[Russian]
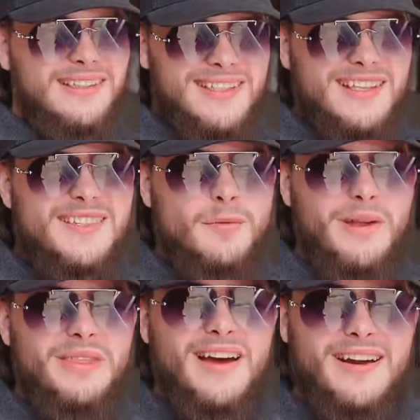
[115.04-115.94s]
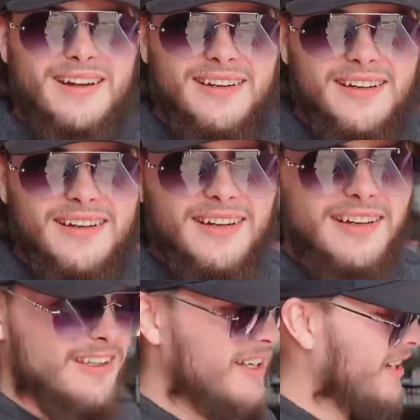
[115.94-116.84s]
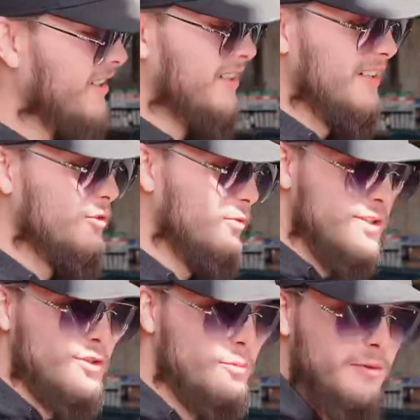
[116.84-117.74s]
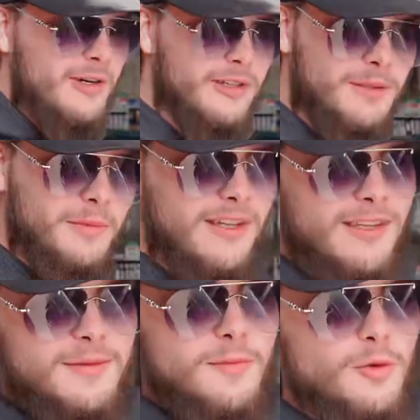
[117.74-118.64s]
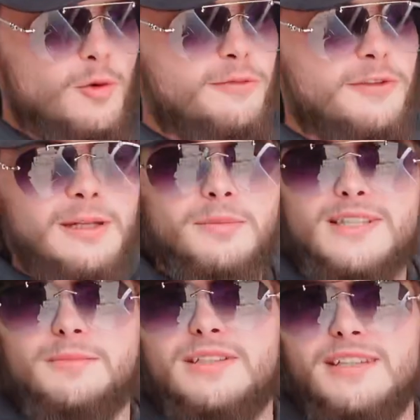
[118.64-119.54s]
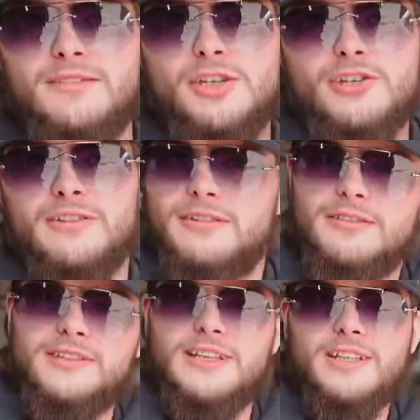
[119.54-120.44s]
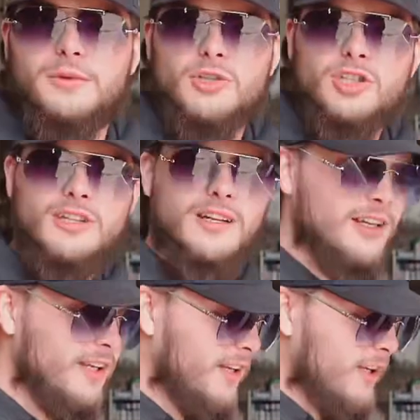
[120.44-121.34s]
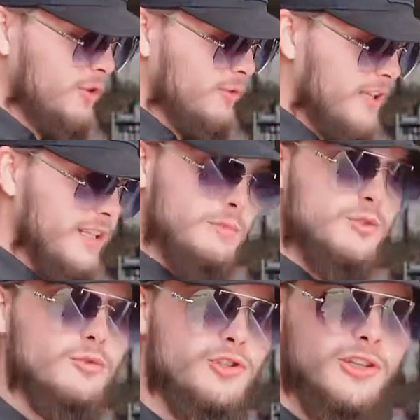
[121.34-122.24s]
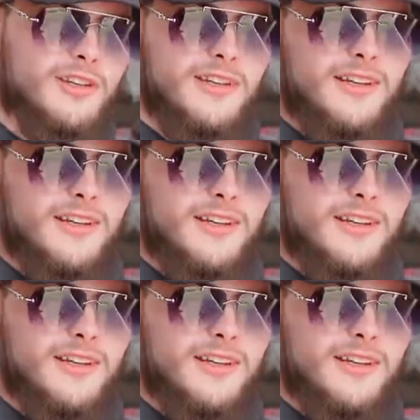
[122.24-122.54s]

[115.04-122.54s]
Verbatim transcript: достался подарок. Да, это, ну, в основном бывают там какие-нибудь кофты, либо забытые вещи в данных машинах. Но в данном случае